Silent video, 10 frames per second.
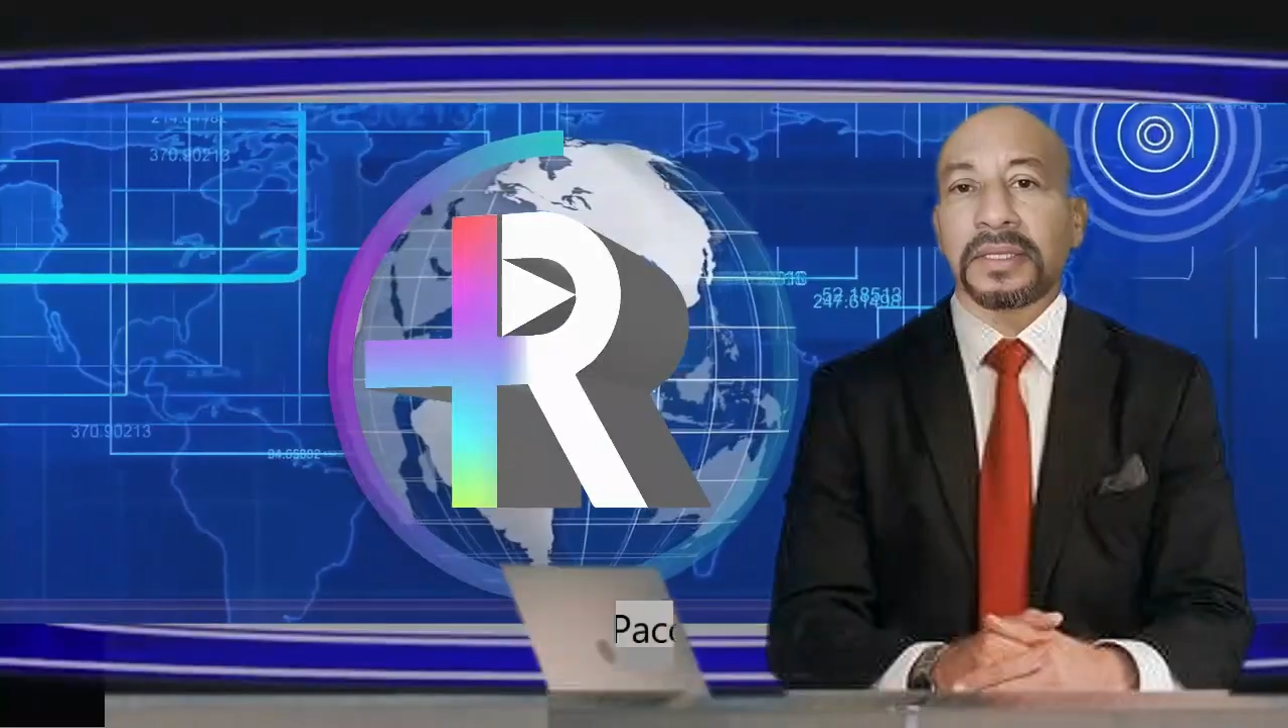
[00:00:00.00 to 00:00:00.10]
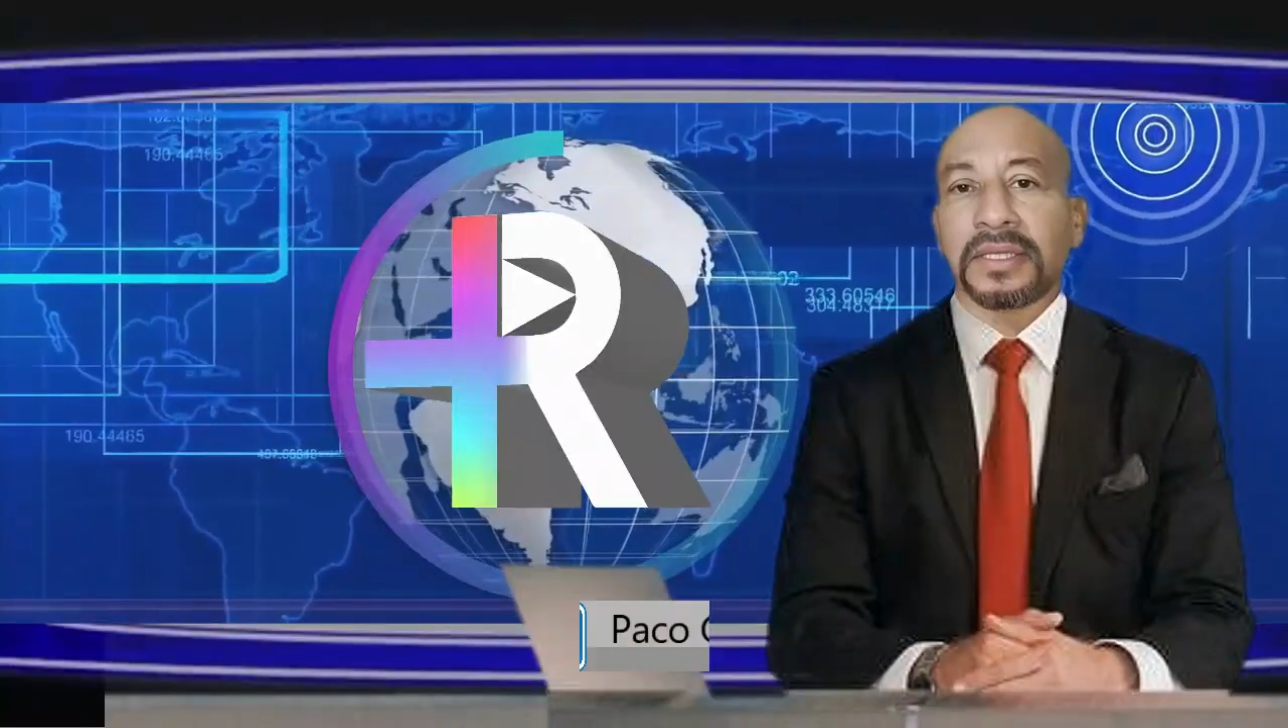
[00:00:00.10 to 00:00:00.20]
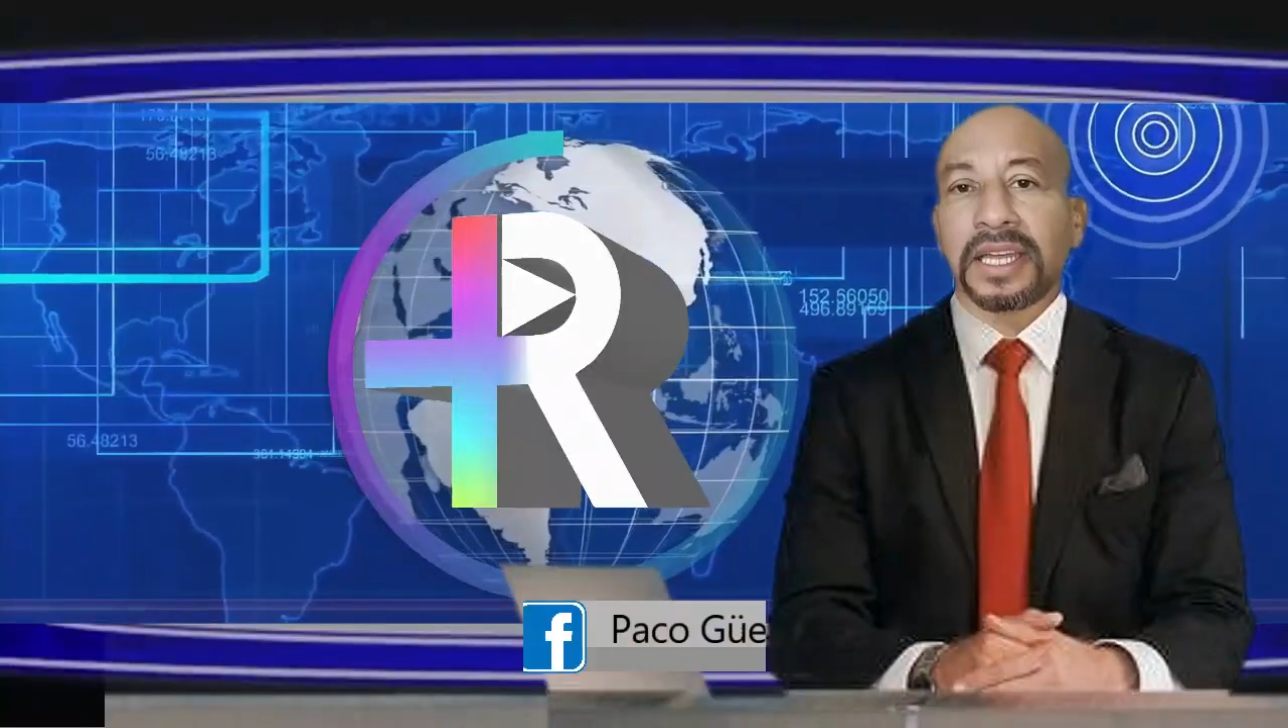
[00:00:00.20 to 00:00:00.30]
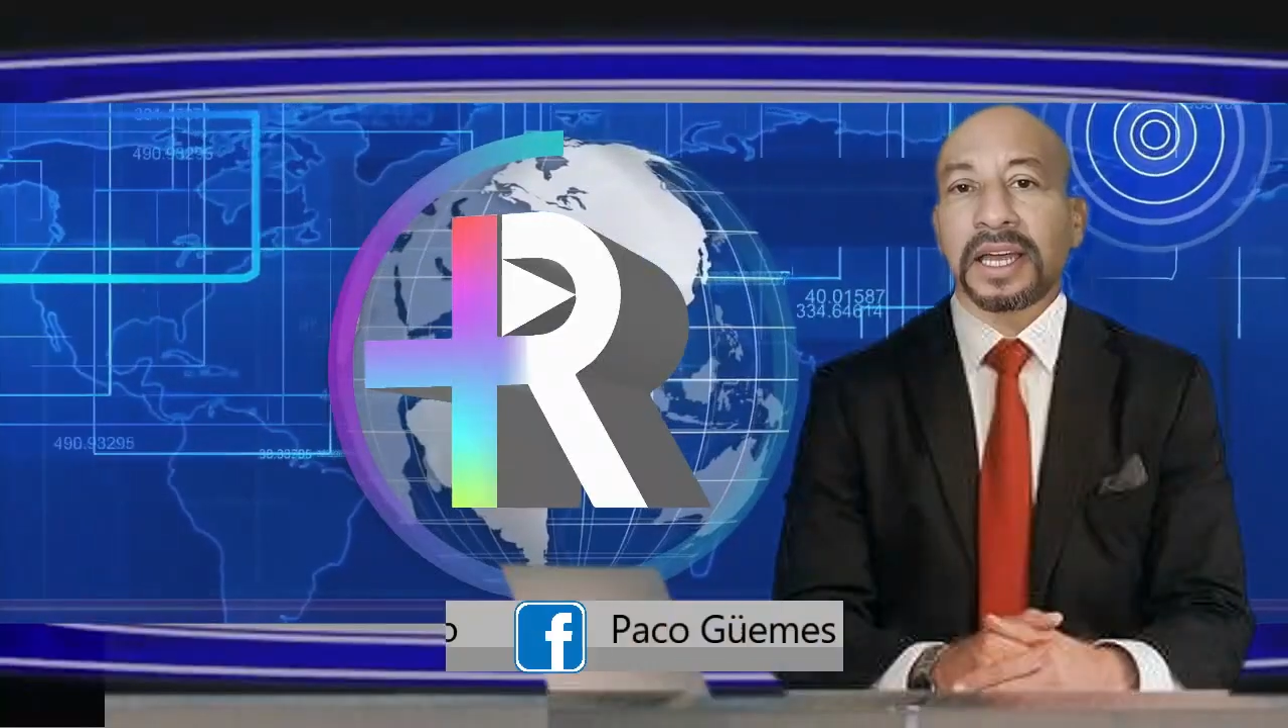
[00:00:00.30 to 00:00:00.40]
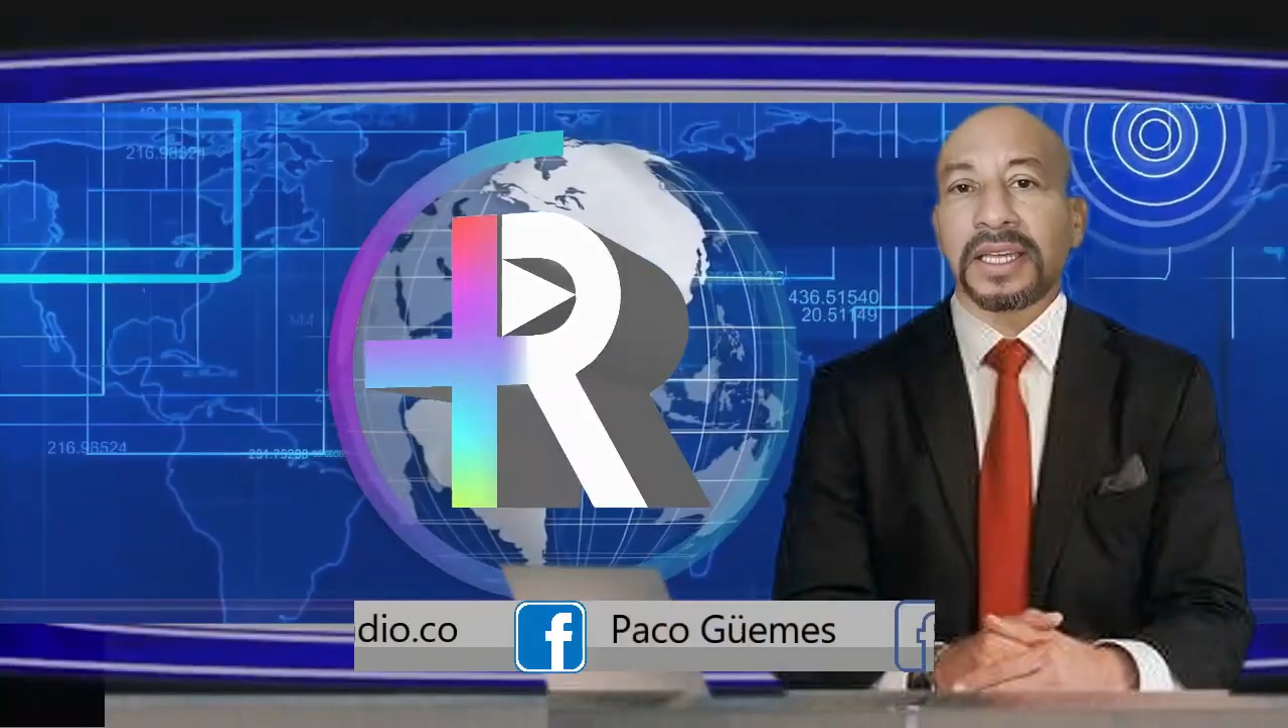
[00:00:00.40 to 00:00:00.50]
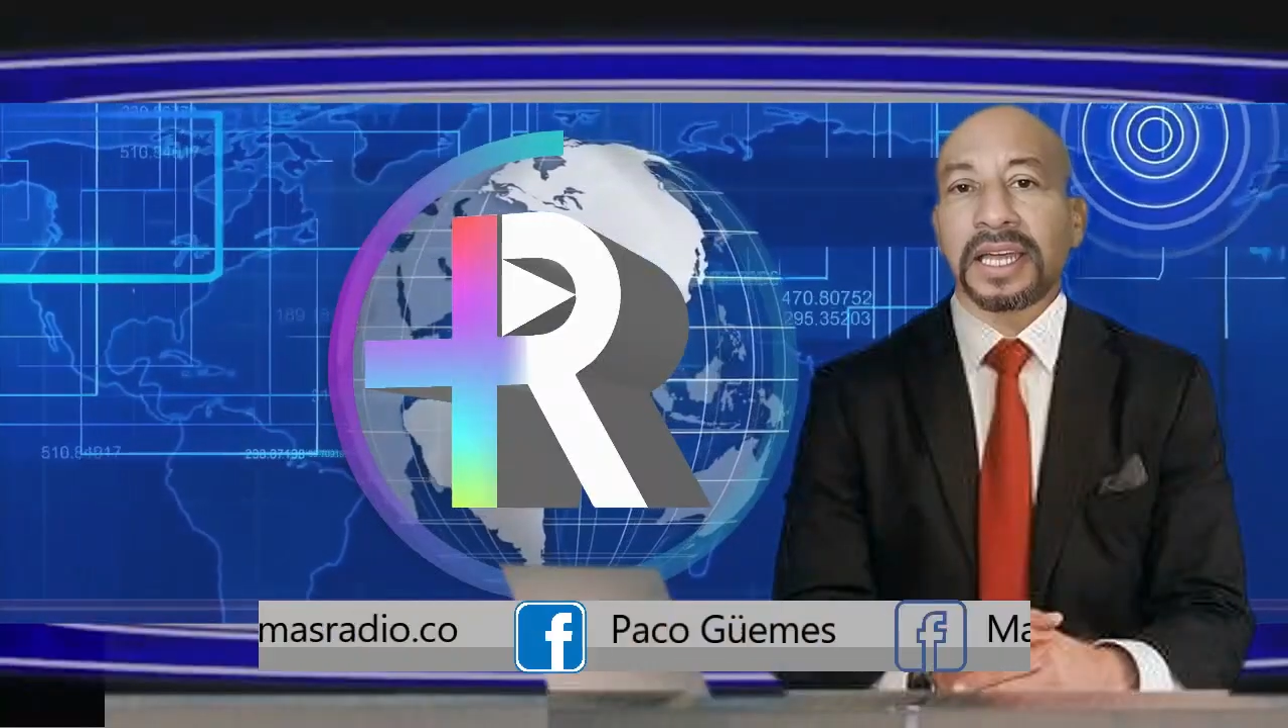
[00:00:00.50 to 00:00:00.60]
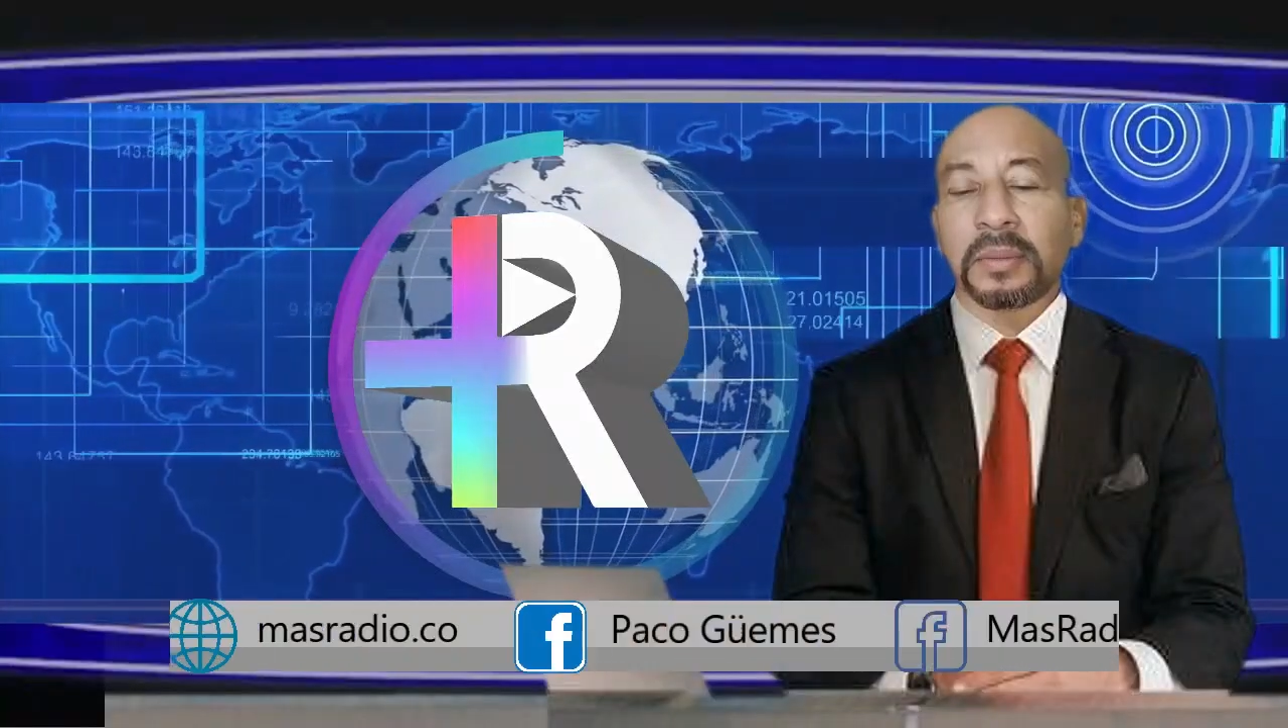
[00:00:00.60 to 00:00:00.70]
Cierra la